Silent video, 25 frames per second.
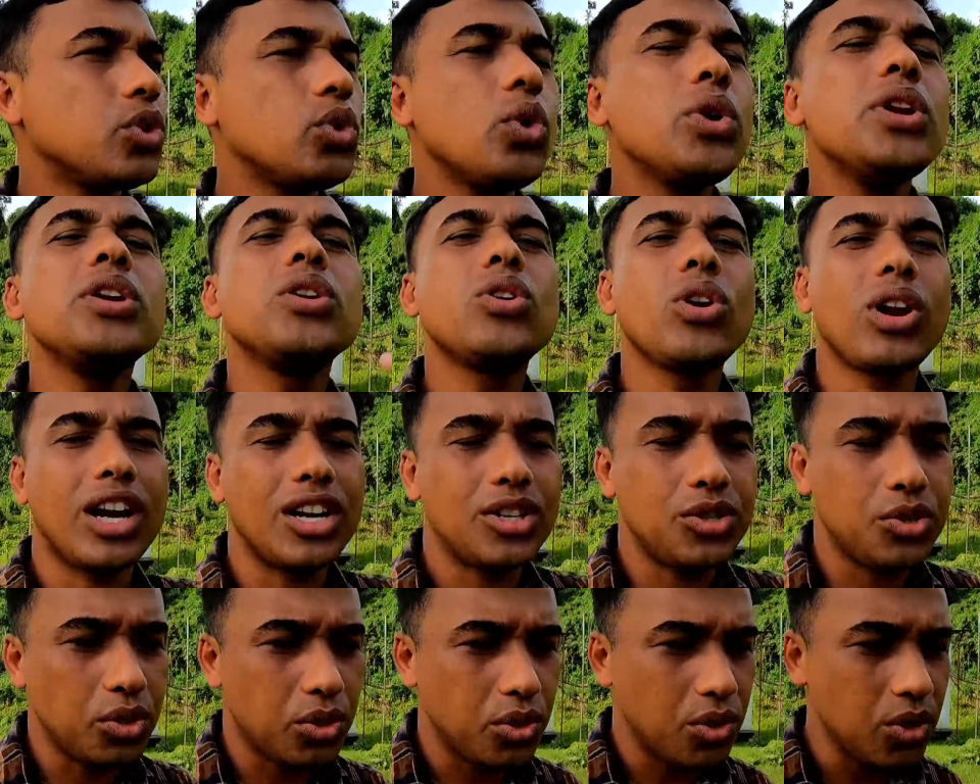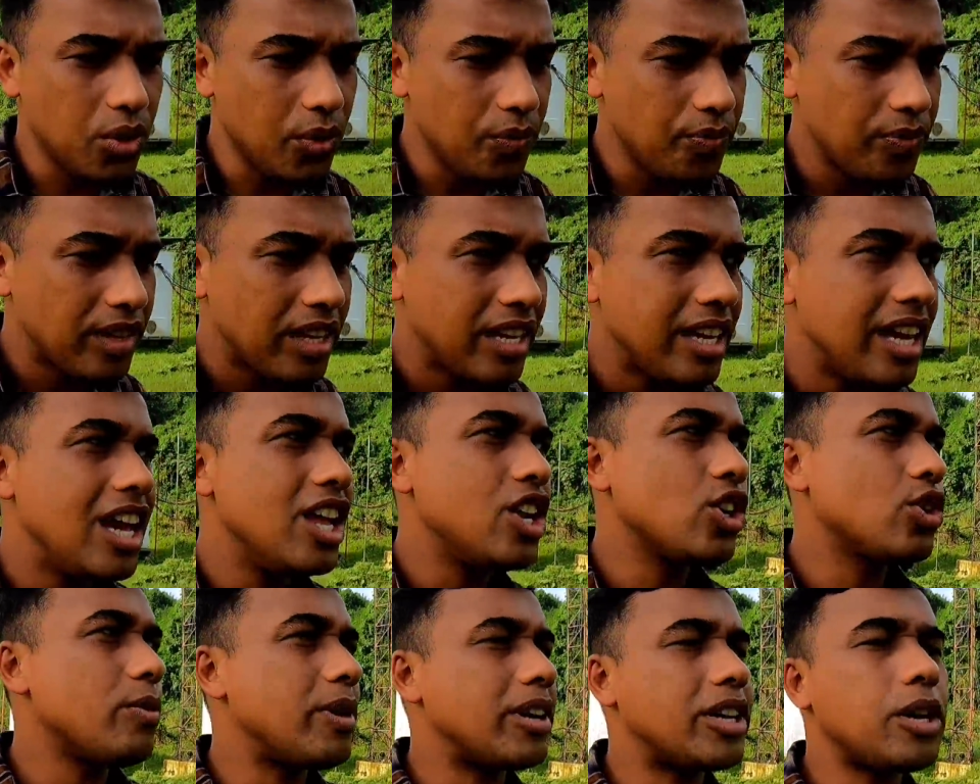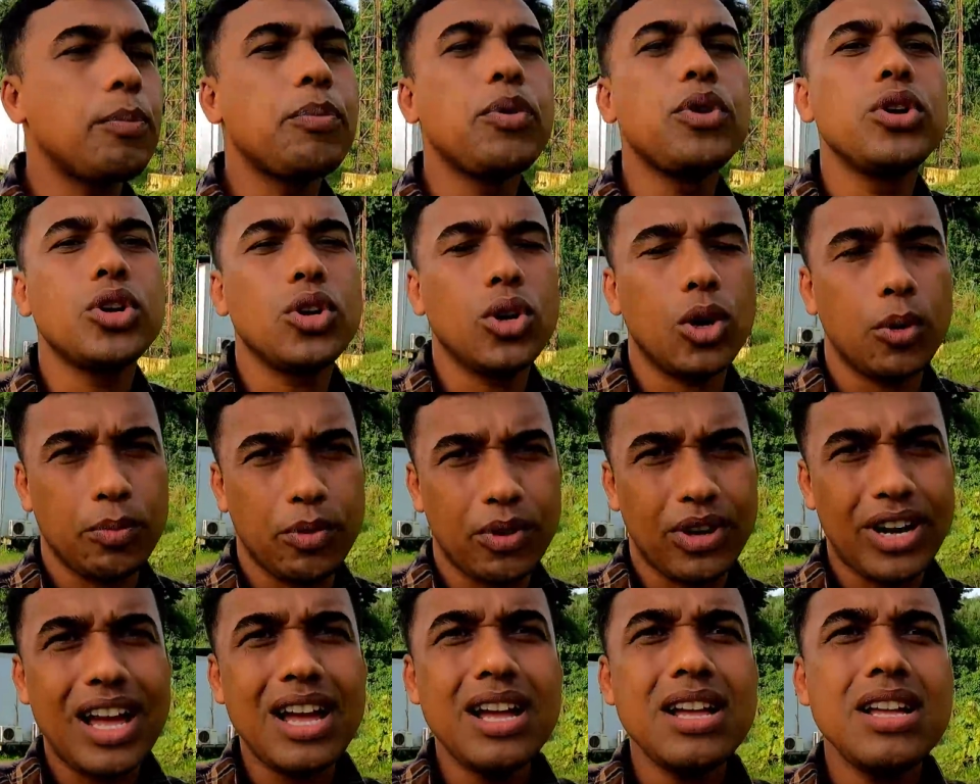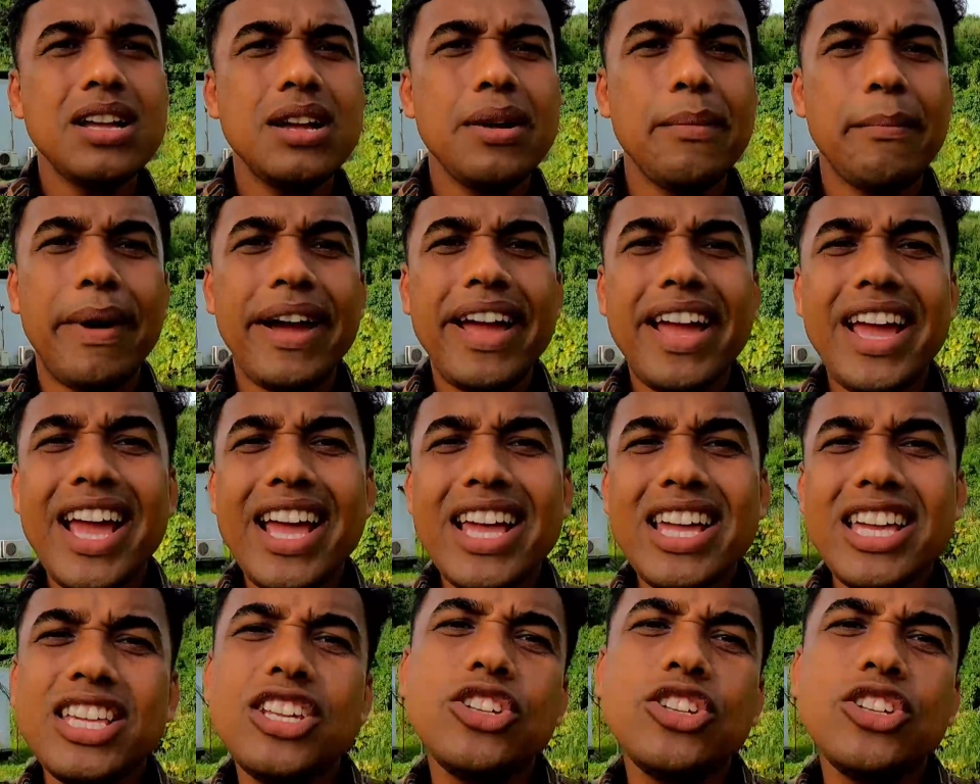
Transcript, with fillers: তৈরি করার জন্য এরকম একটা পরিকল্পনা বা এই